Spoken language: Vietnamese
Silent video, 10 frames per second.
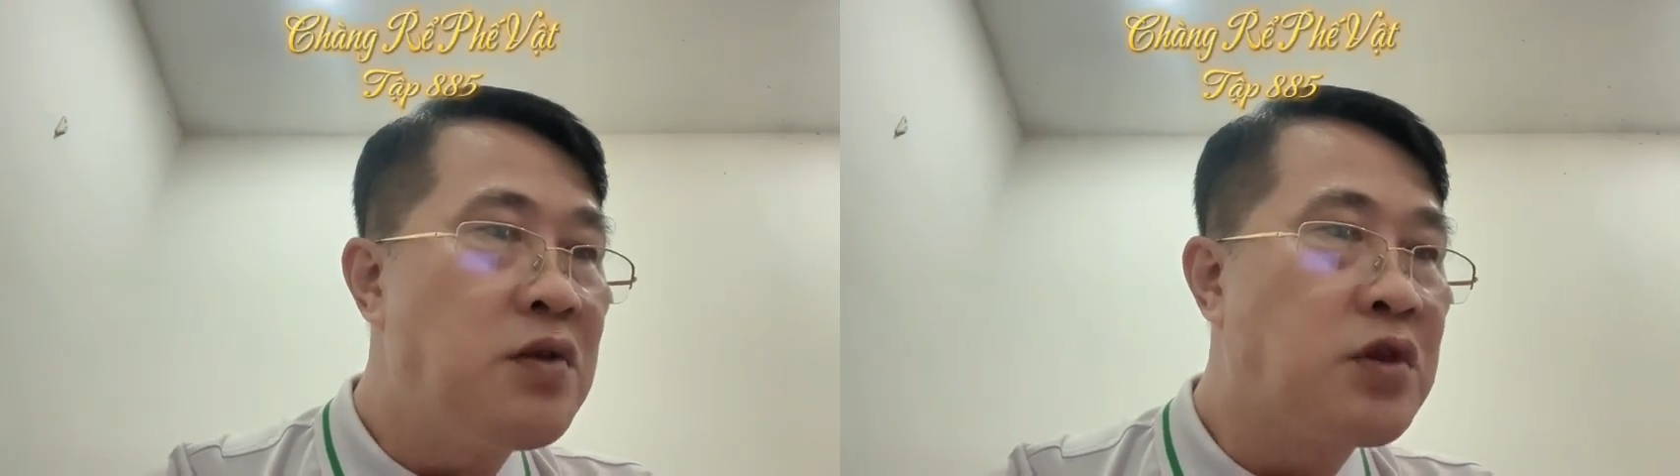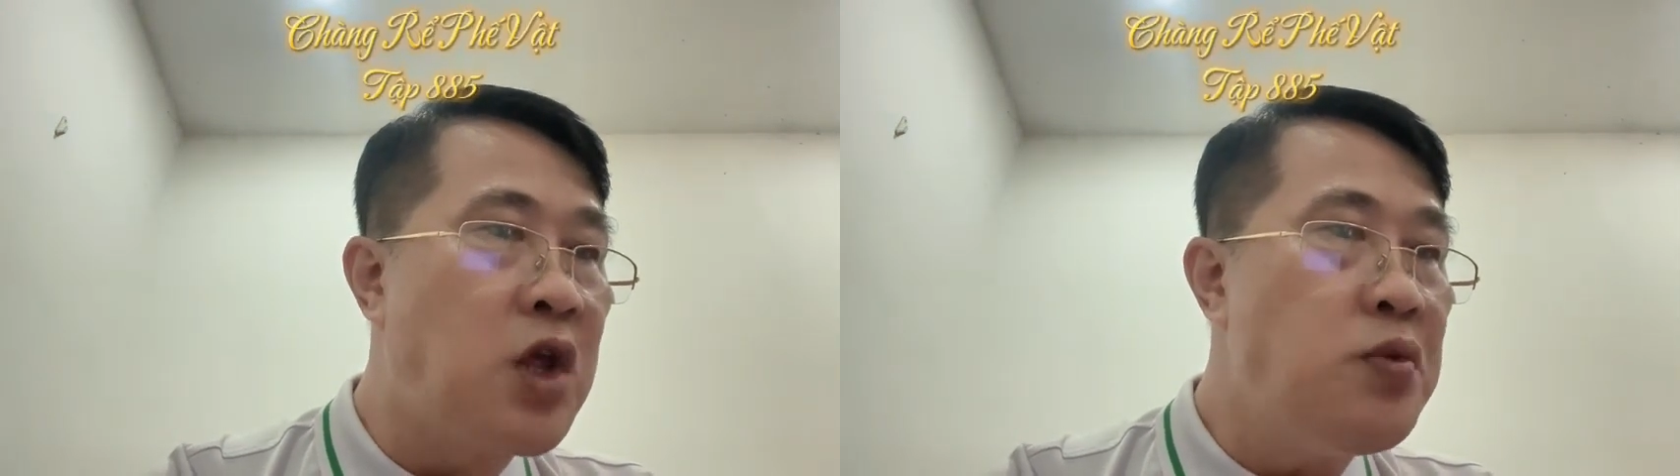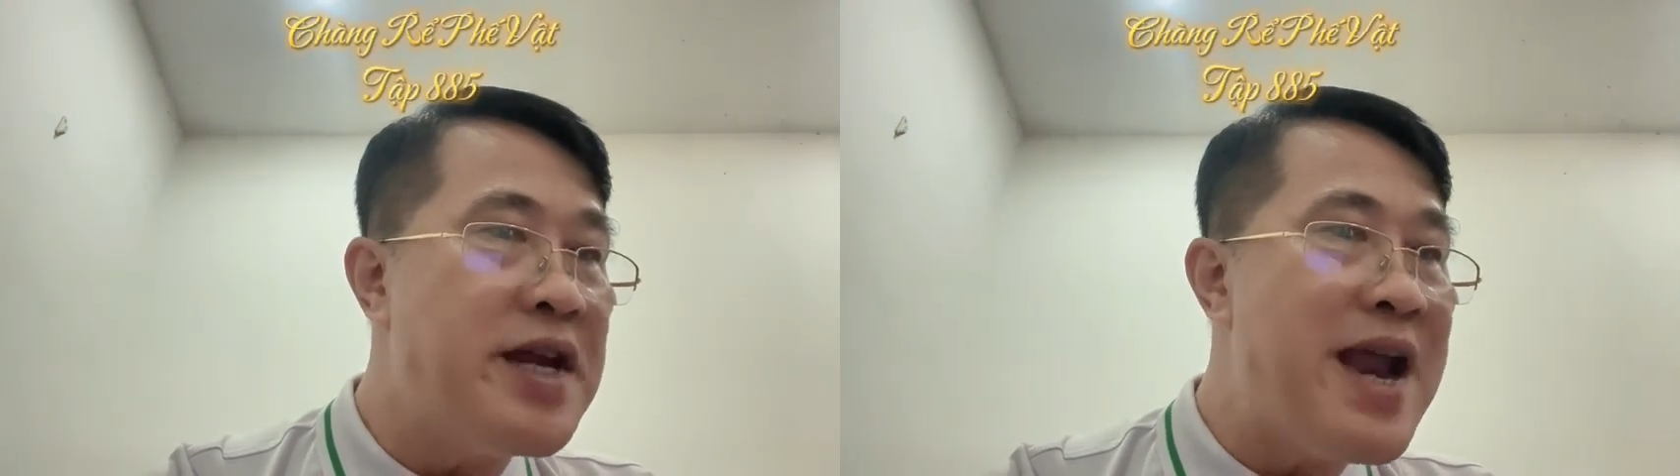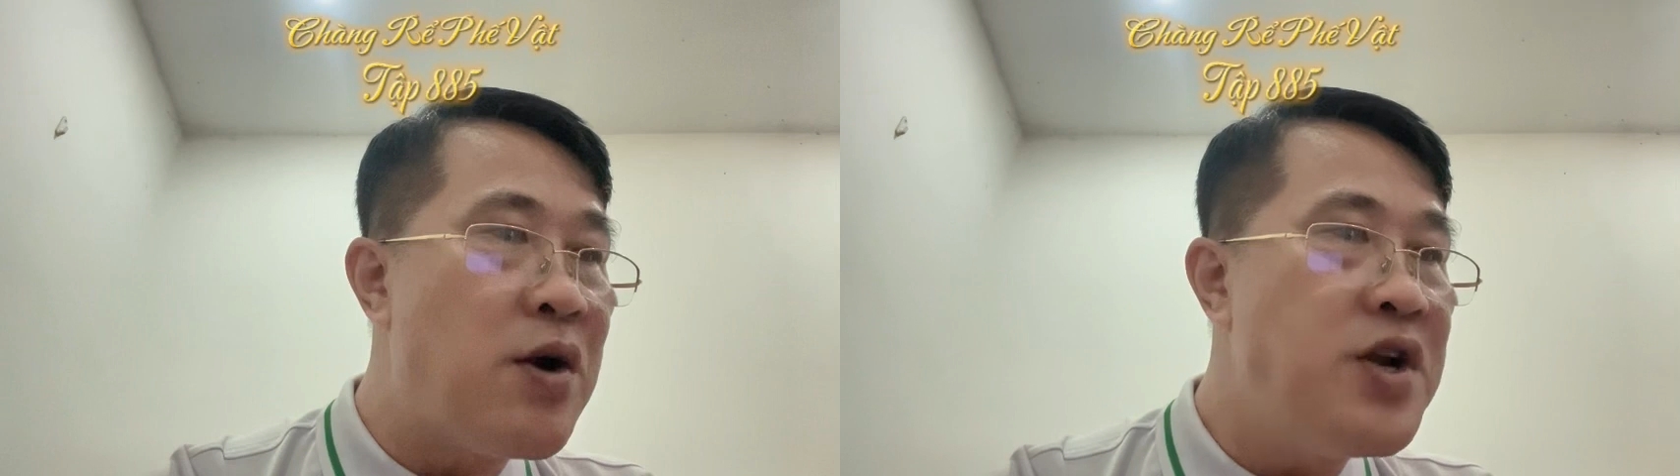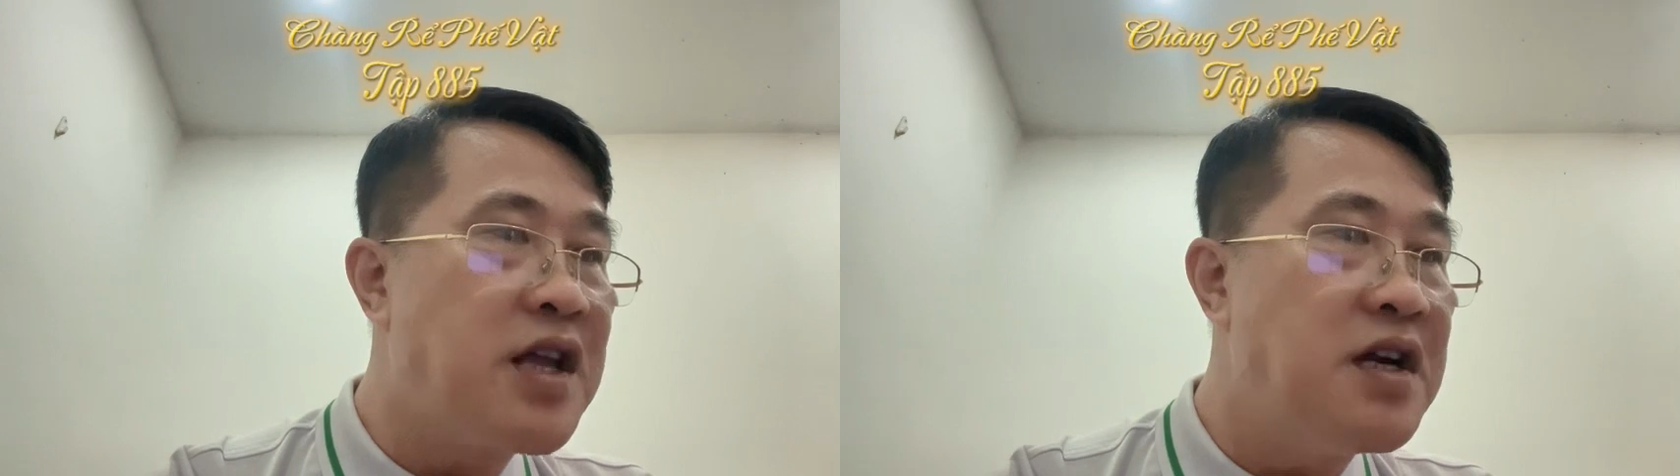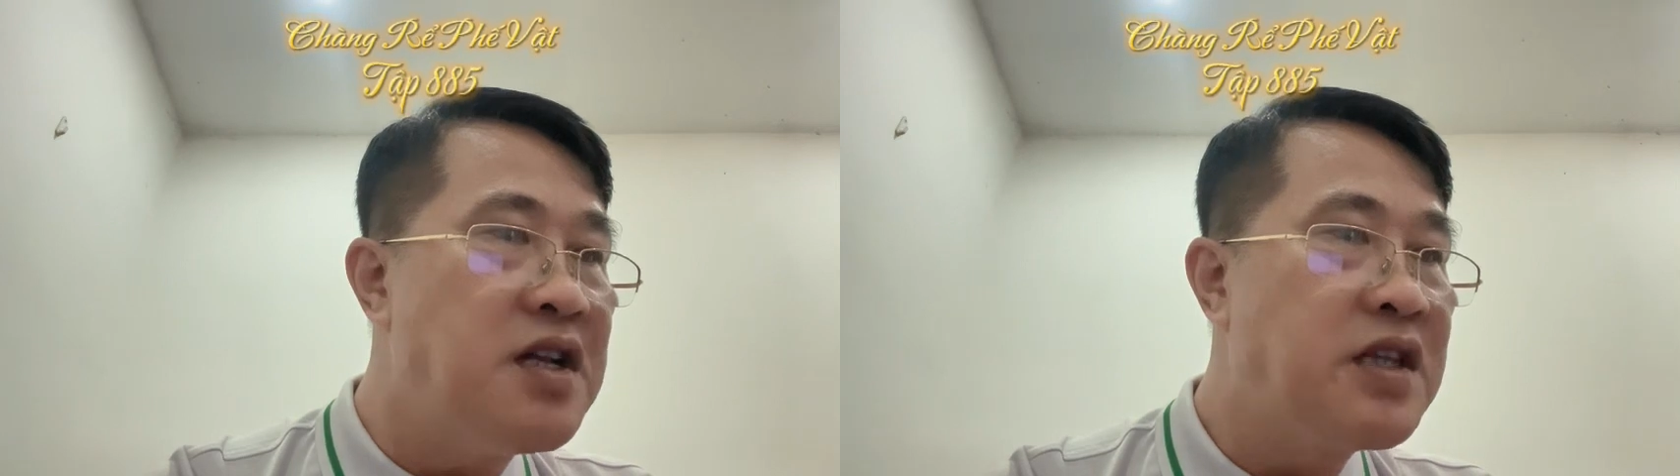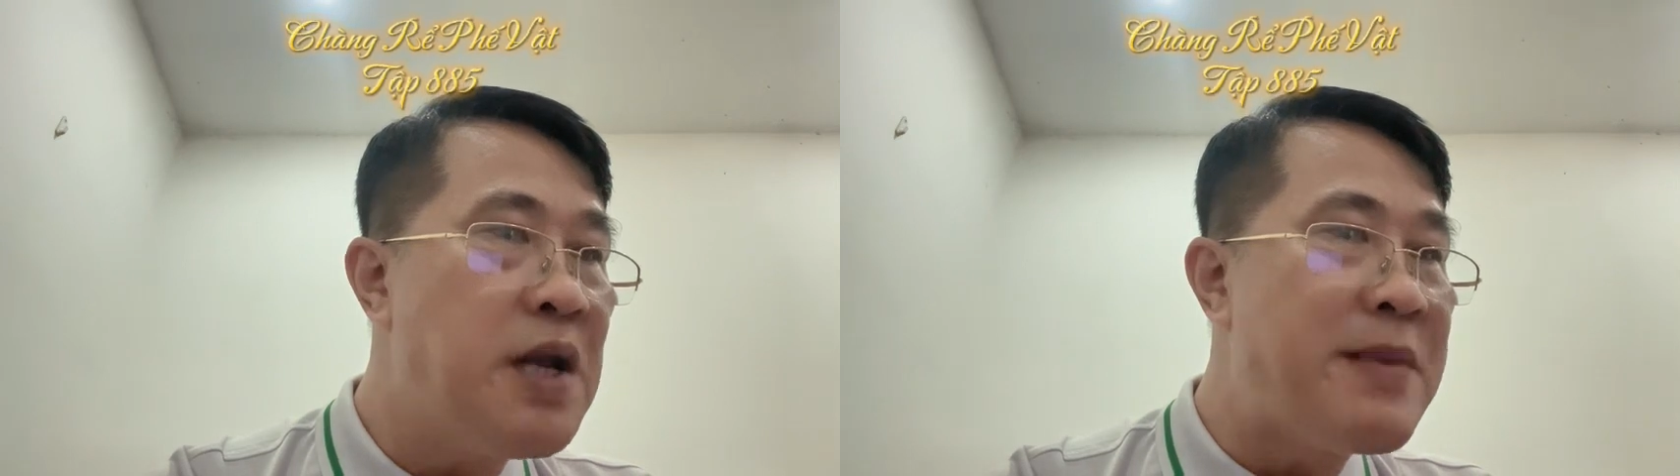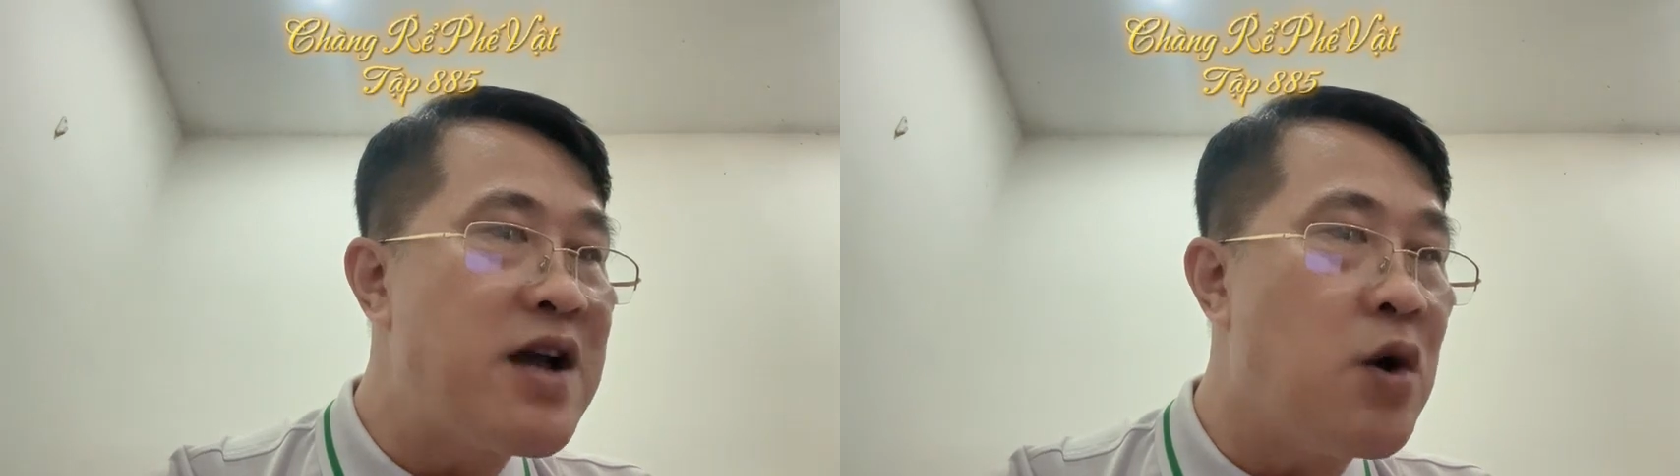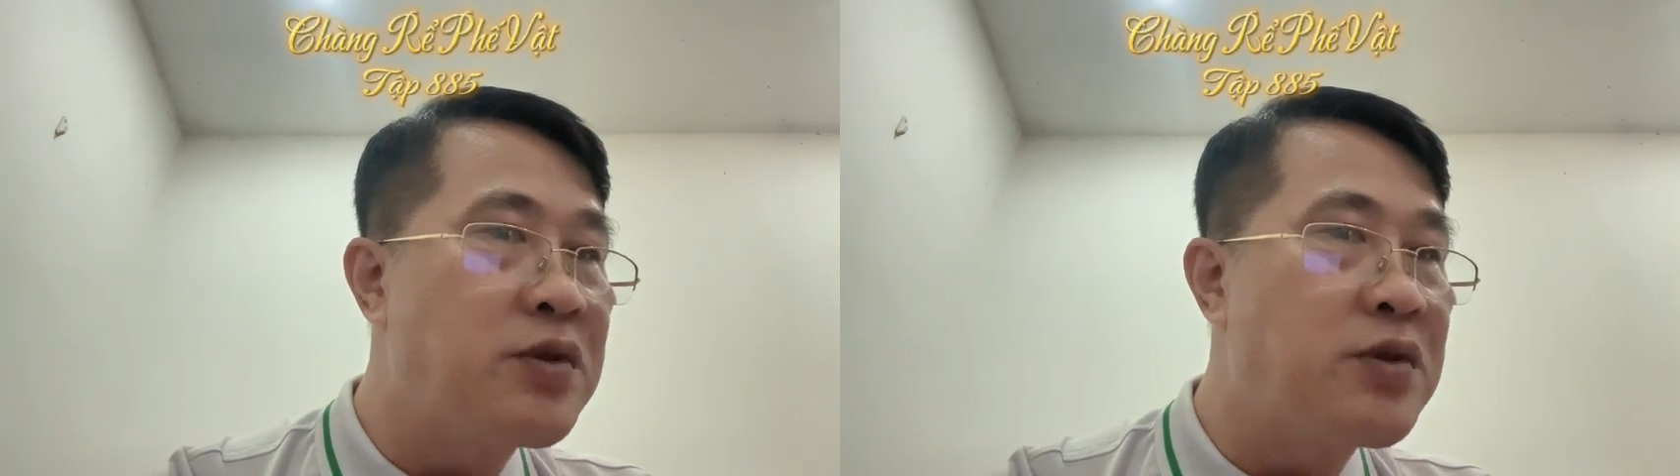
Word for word: tôn giả đạo nào đích thân tiếp đãi cậu